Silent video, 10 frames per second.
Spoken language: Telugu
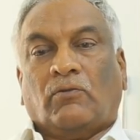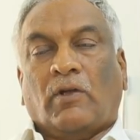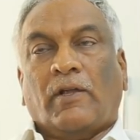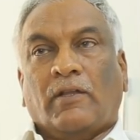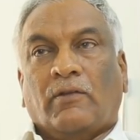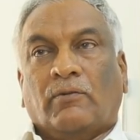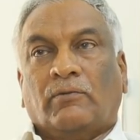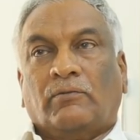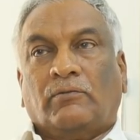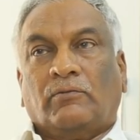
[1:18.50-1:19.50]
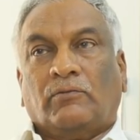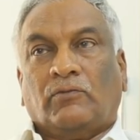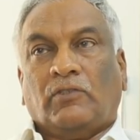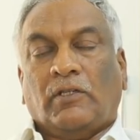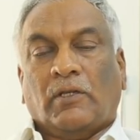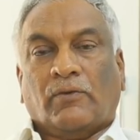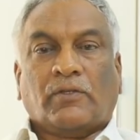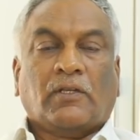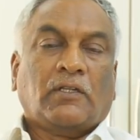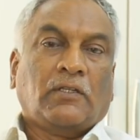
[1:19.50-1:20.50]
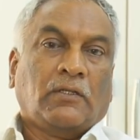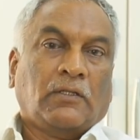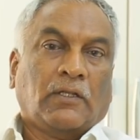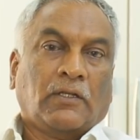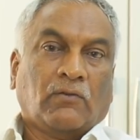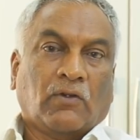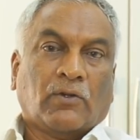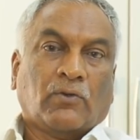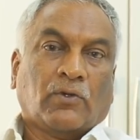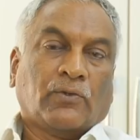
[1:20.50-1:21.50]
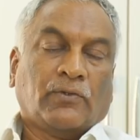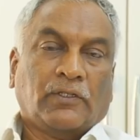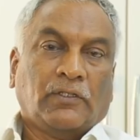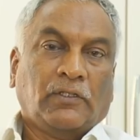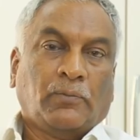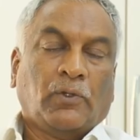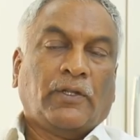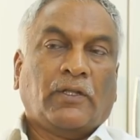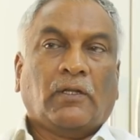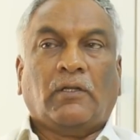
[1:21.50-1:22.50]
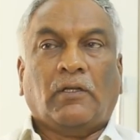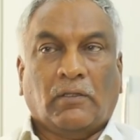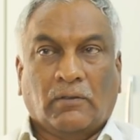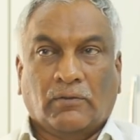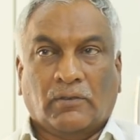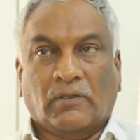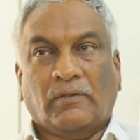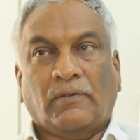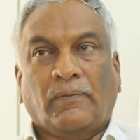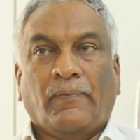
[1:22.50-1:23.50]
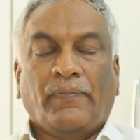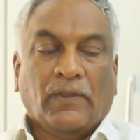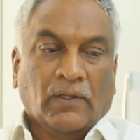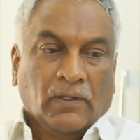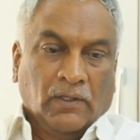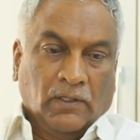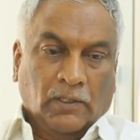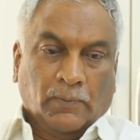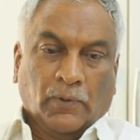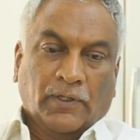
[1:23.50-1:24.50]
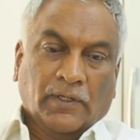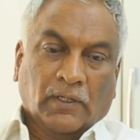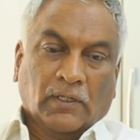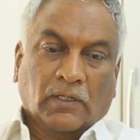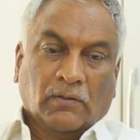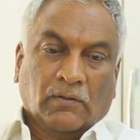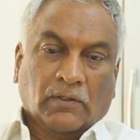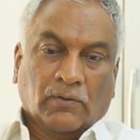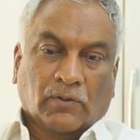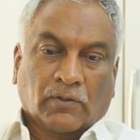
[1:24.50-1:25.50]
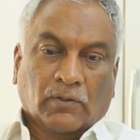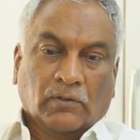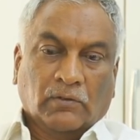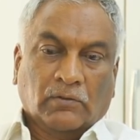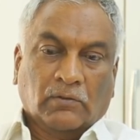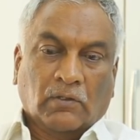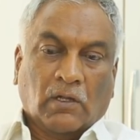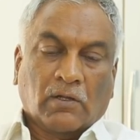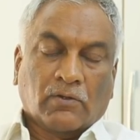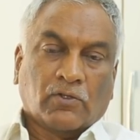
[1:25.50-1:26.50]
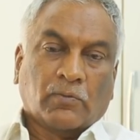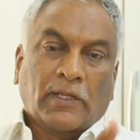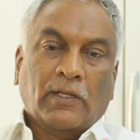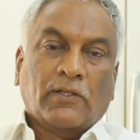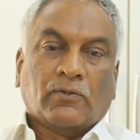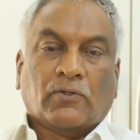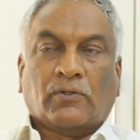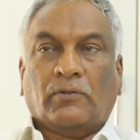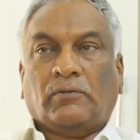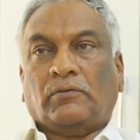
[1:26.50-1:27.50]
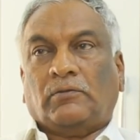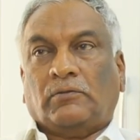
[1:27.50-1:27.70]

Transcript: వాడేయటం దీని అవసరానికి దానికి వాడుకోవటం అనేది పొలిటికల్గా అవుతుంది ఈ పొలిటికల్గా వాడుకోవటంలో ఆ రోజు మైలేజ్ కోసం